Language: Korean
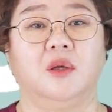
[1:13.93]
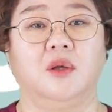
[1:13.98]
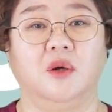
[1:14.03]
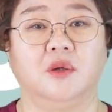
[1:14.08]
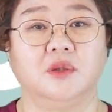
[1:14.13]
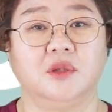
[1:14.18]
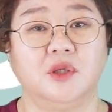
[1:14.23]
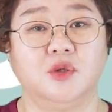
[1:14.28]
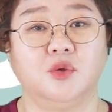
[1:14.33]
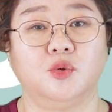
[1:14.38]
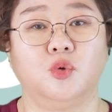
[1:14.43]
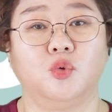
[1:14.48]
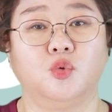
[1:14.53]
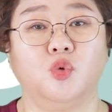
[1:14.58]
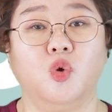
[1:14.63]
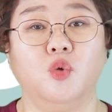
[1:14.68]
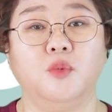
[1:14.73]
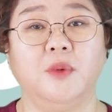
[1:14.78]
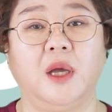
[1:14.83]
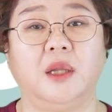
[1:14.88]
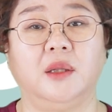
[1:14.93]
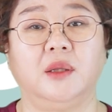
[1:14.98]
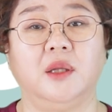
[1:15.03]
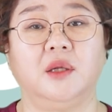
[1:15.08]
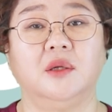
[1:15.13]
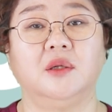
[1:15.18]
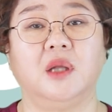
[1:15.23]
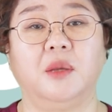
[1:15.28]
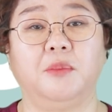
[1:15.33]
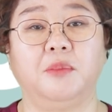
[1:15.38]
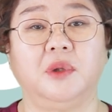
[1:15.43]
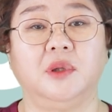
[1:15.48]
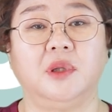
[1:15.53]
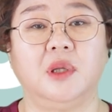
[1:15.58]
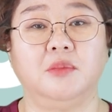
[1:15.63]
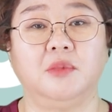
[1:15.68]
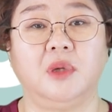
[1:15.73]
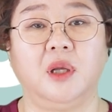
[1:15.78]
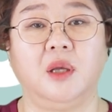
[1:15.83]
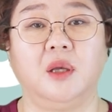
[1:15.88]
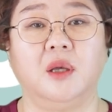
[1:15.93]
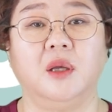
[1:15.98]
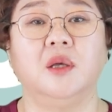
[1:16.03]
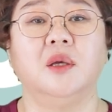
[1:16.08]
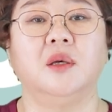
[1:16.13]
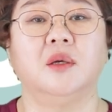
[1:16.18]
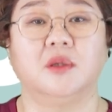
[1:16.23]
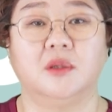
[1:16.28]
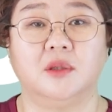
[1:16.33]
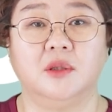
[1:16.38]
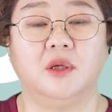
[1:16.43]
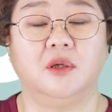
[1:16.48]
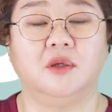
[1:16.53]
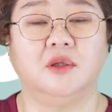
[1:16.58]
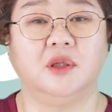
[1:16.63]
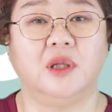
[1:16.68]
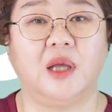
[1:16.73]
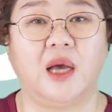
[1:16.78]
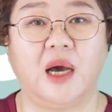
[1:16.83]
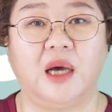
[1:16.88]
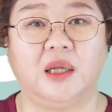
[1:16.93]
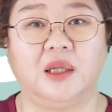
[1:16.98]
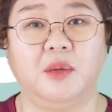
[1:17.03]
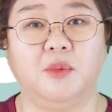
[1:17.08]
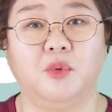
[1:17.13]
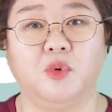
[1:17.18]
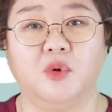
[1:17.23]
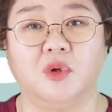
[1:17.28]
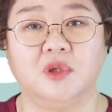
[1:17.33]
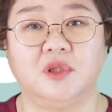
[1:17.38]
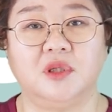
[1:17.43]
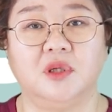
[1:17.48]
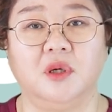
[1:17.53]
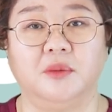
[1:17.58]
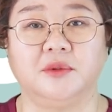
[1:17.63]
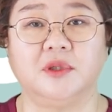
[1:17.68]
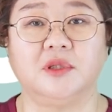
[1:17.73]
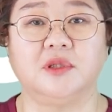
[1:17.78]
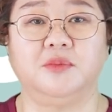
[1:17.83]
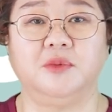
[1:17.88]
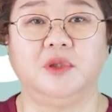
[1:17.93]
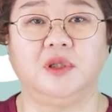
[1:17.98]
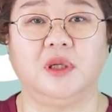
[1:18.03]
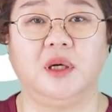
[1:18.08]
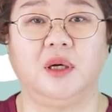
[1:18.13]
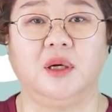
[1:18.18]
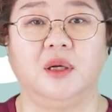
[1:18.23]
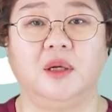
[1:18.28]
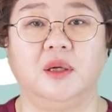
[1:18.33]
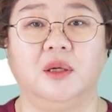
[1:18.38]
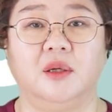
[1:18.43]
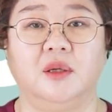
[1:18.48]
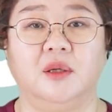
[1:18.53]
경제적으로 도움이 안 되는 남편 때문에 그녀는 안 해본 것이 없었습니다.